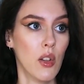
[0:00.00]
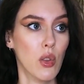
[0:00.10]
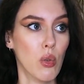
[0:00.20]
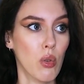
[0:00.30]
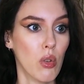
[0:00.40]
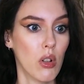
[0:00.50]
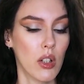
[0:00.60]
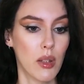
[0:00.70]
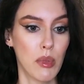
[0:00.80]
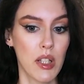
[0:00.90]

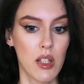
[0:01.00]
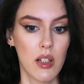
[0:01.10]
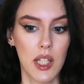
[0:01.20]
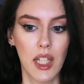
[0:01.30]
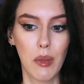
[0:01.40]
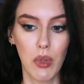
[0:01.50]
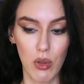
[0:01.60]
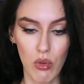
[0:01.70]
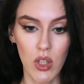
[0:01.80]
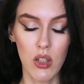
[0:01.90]
но для меня стало это
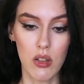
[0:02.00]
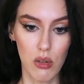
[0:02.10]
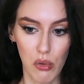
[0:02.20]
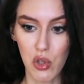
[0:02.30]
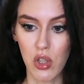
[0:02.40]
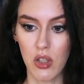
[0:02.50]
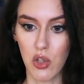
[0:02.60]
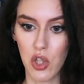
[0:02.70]
геморройно, сложно.